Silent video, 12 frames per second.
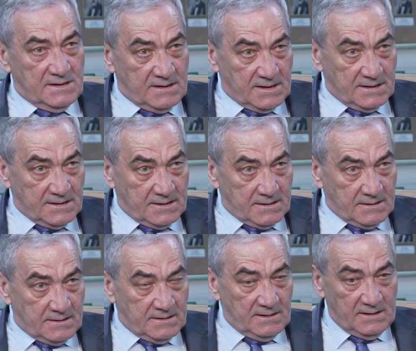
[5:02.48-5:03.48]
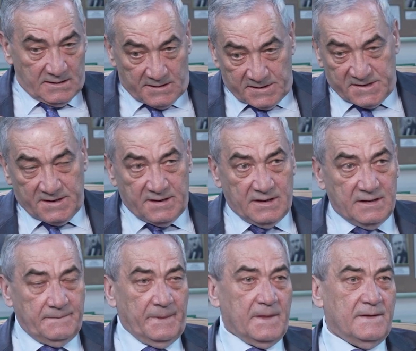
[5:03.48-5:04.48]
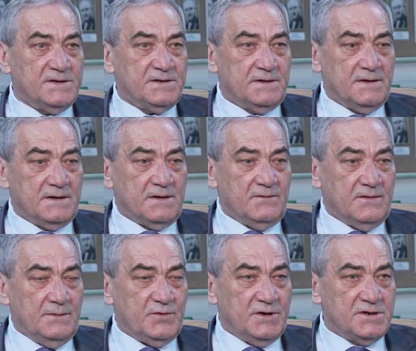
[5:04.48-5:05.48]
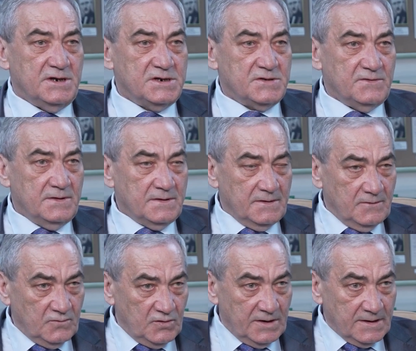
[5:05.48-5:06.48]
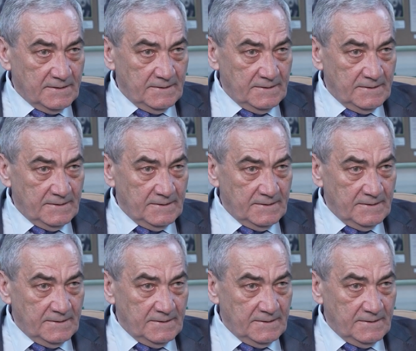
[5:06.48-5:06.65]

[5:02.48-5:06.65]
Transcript: НАТО для нанесения значит, этого опережающего удара.